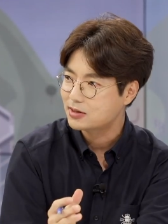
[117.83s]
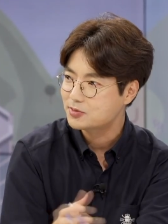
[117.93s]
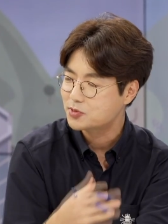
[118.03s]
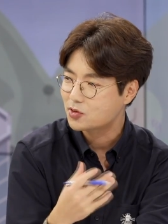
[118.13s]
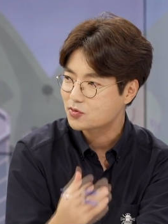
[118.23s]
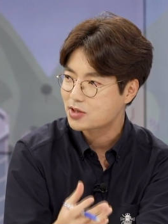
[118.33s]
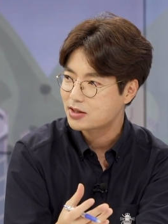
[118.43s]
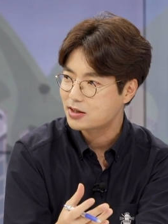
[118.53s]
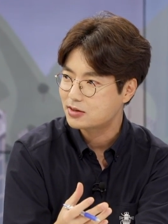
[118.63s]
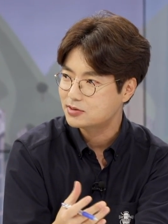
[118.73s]
학습지
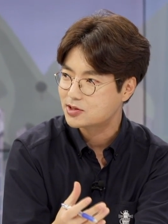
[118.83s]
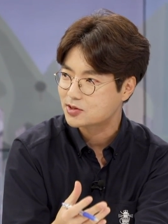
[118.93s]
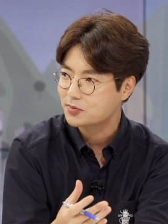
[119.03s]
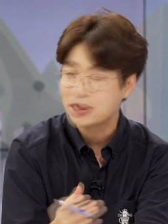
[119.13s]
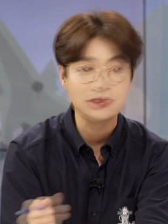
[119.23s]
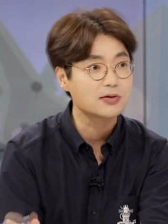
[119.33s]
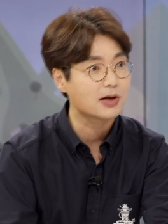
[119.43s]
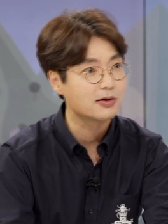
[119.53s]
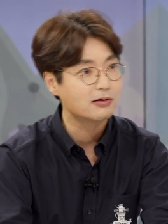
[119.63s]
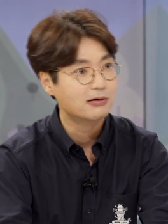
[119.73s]
교사를 직접
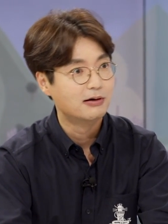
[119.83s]
하셨나요? 아,